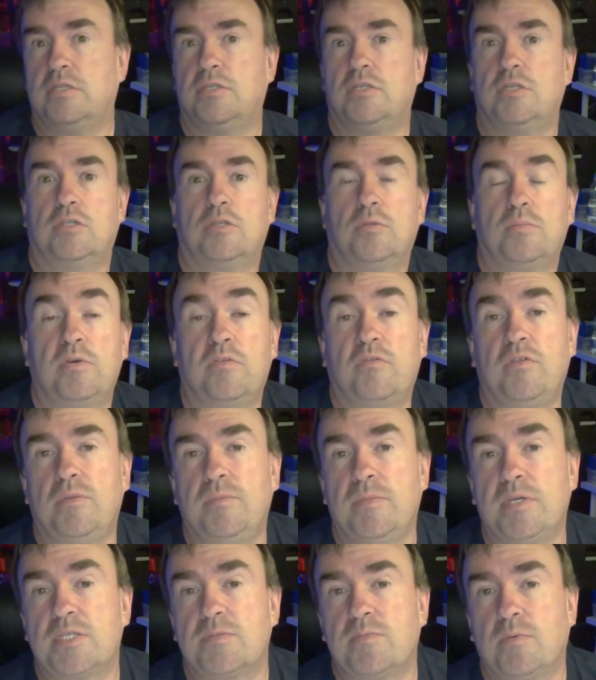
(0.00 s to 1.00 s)
się Tobie
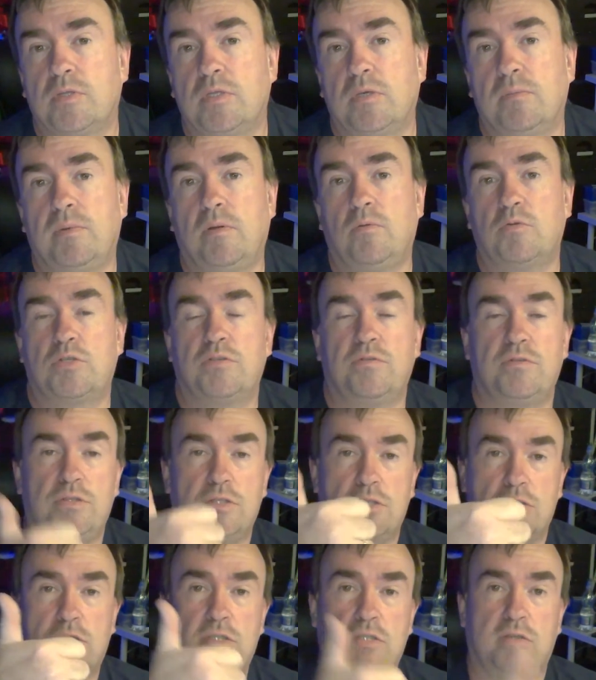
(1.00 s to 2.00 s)
filmik spodobał,
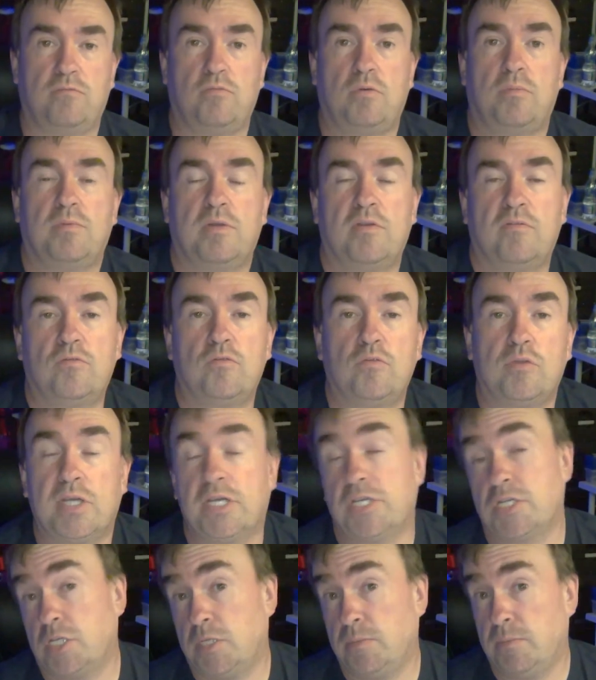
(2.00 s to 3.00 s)
oczywiście zostaw łapkę w górę.
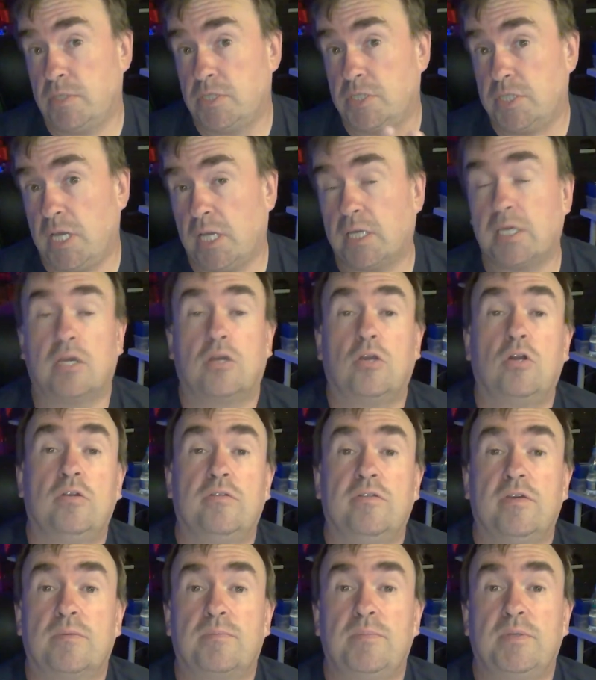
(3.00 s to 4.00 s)
Jeżeli masz
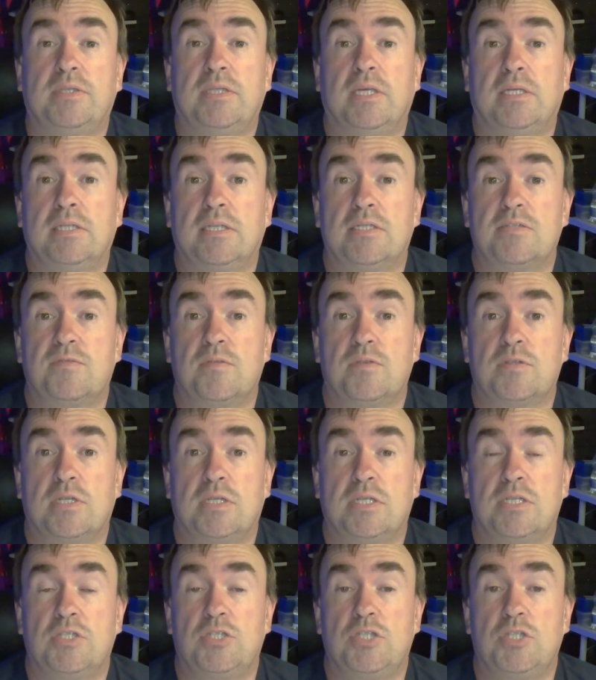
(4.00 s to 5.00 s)
jakiekolwiek pytania
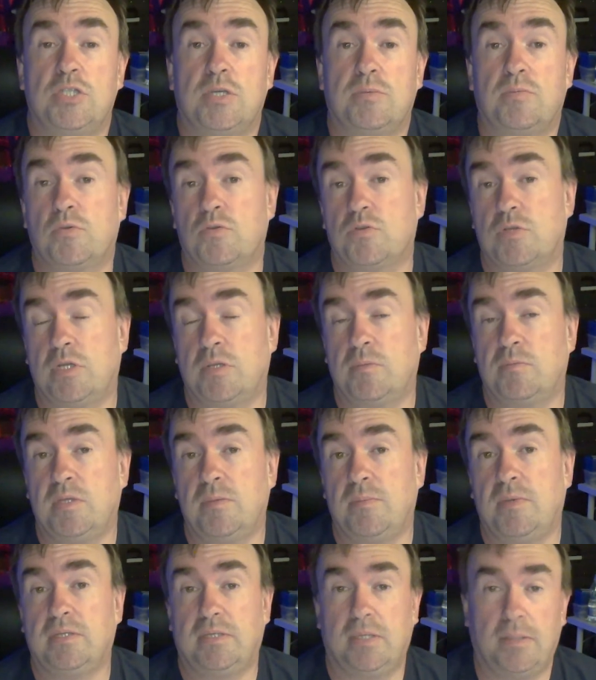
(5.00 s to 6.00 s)
związane z dzisiaj poruszanym
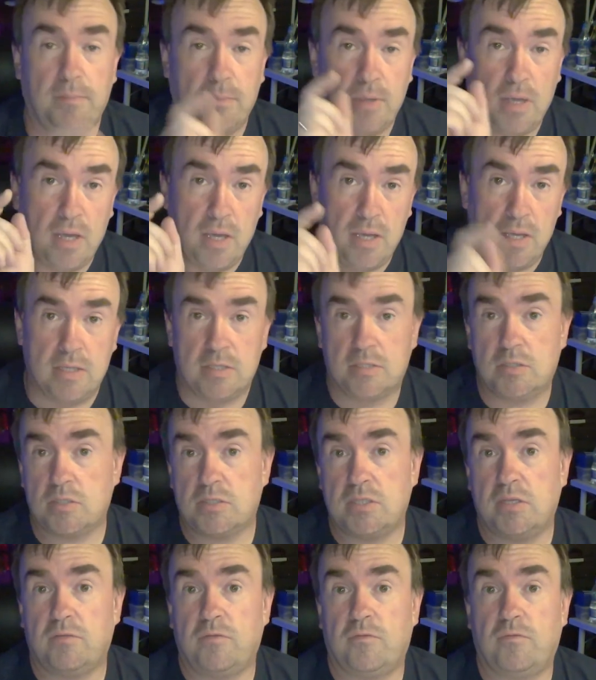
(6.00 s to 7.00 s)
tematem,
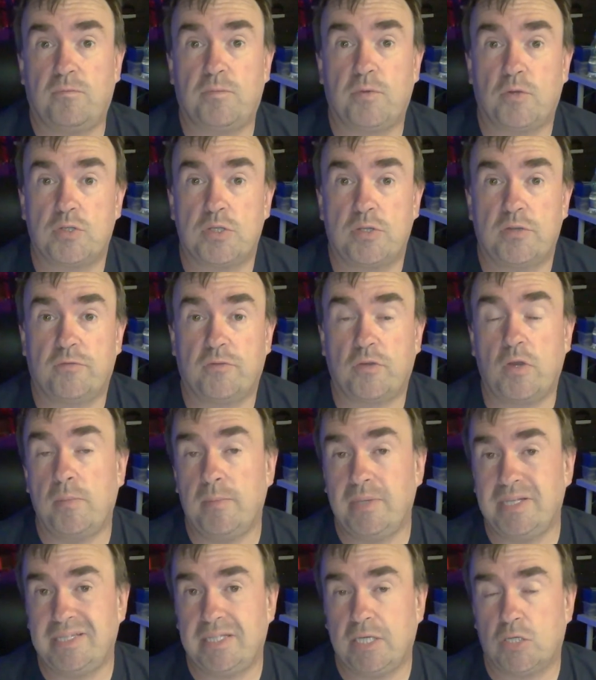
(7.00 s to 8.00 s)
zostaw proszę w
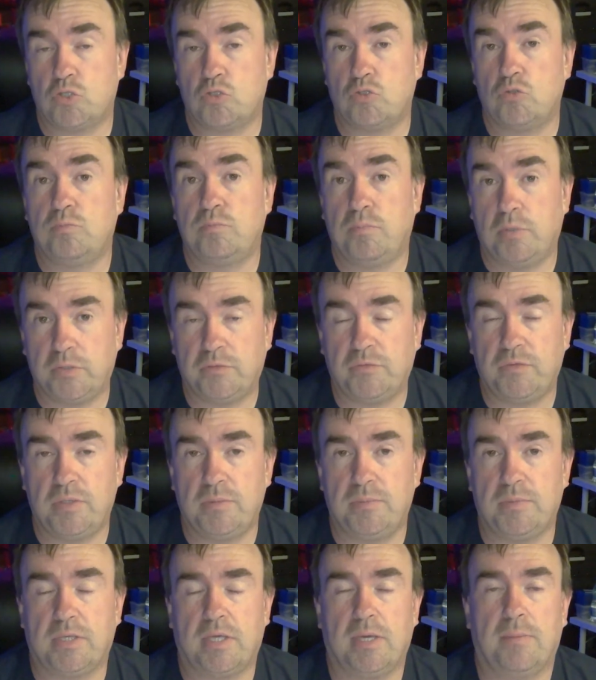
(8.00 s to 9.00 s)
komentarzu pod
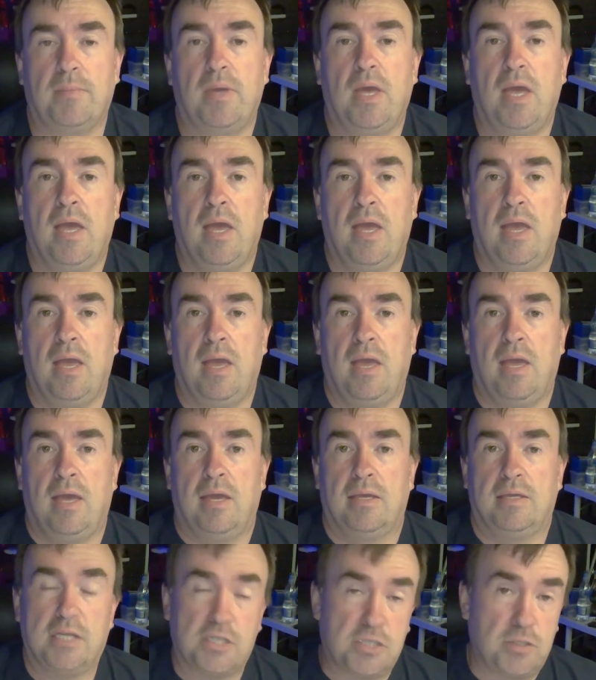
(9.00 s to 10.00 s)
filmikiem.
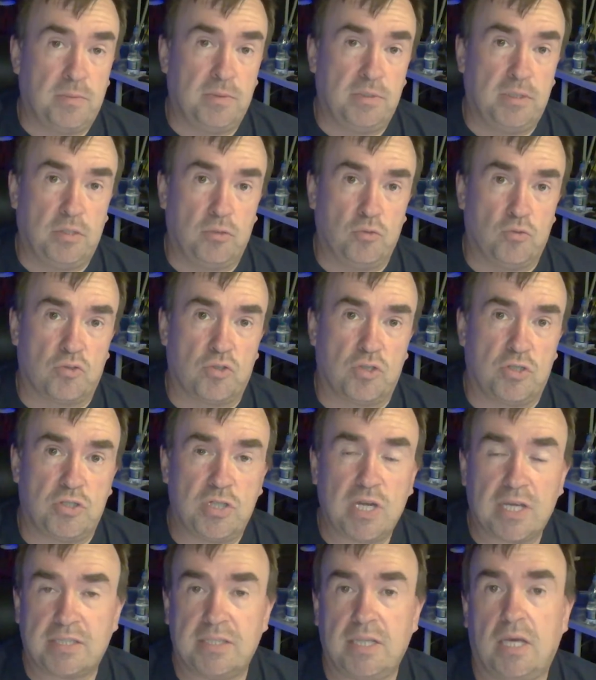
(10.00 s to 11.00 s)
Ja się będę już
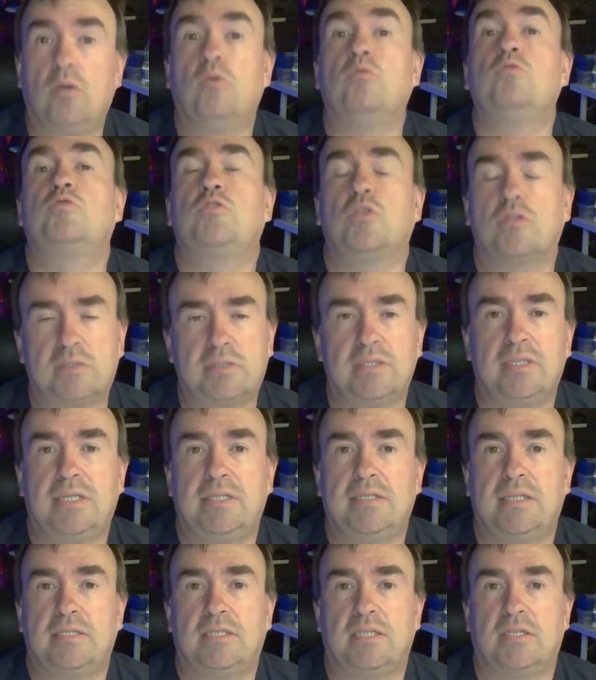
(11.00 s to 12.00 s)
żegnał. To
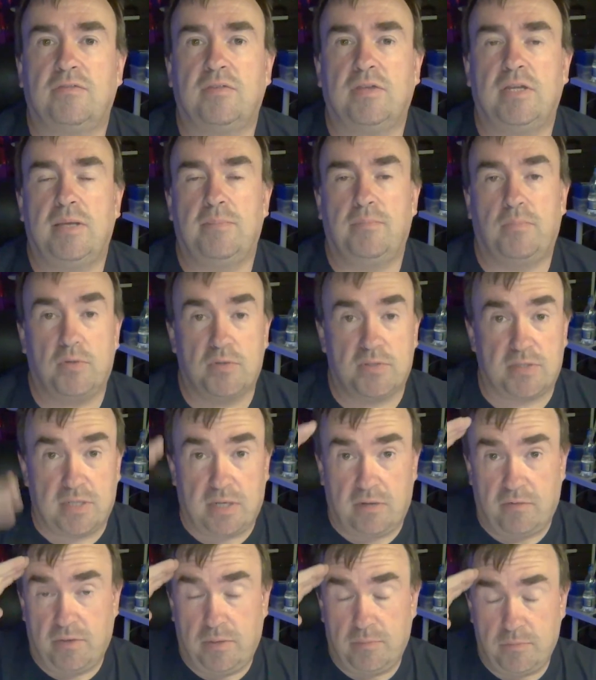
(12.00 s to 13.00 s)
tyle na tę chwilę. Pozdrawiam.